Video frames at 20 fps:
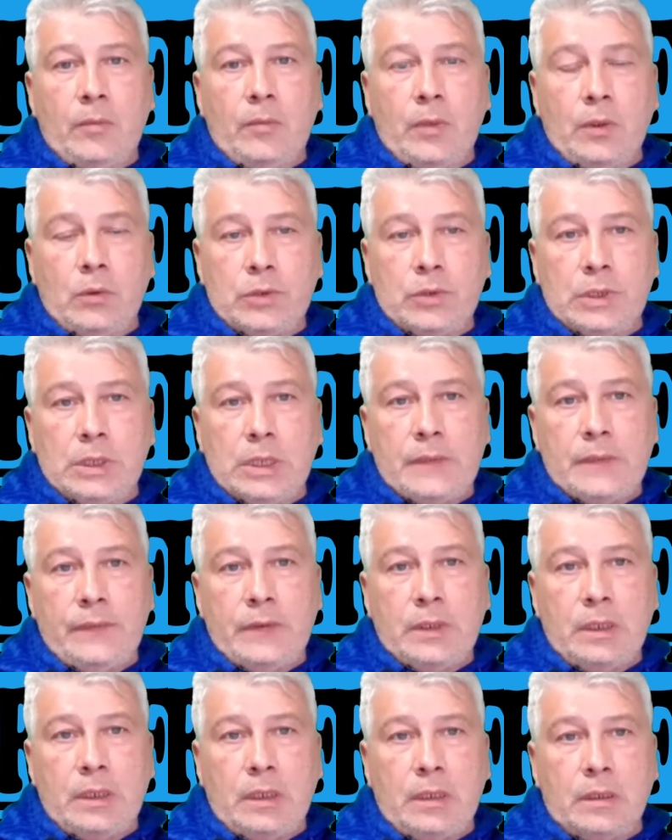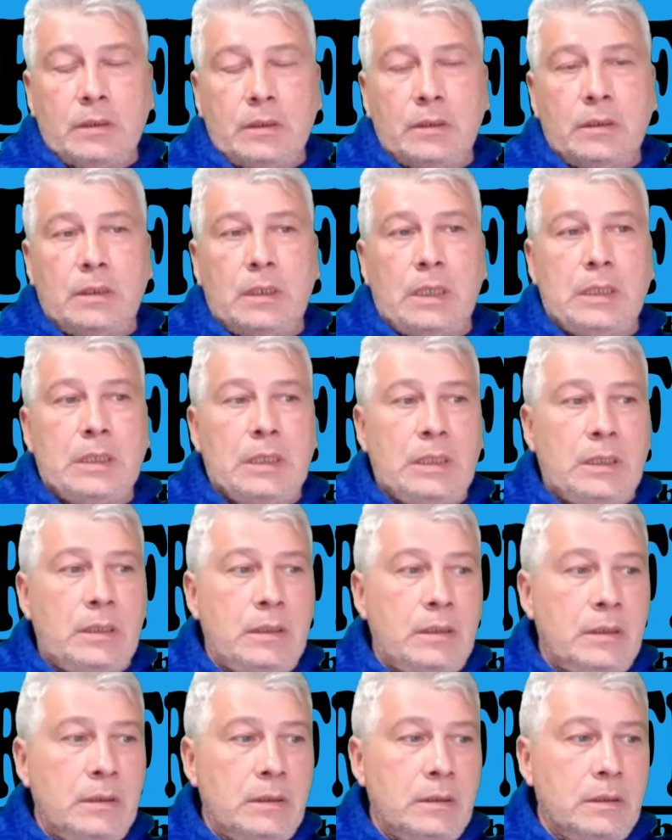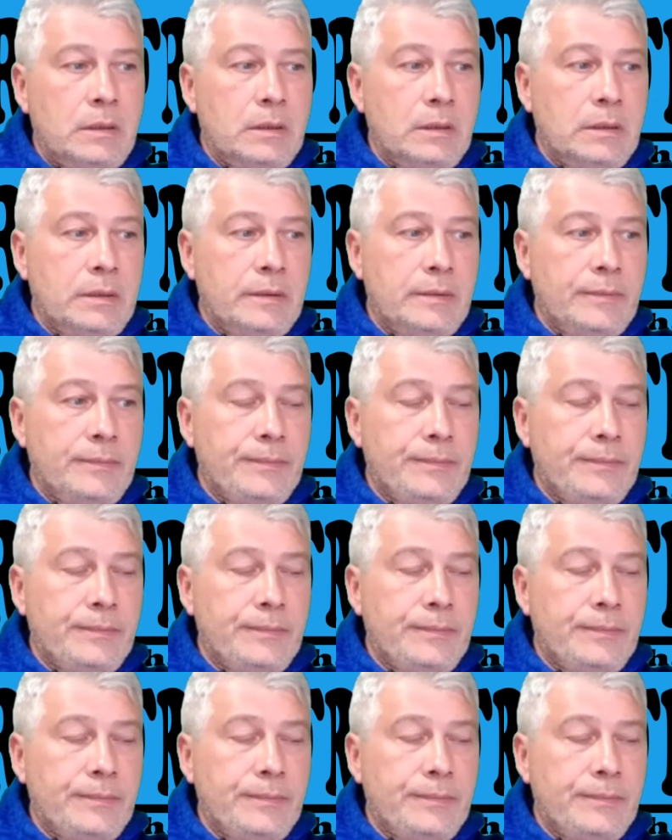Получилась фигня. Они, э,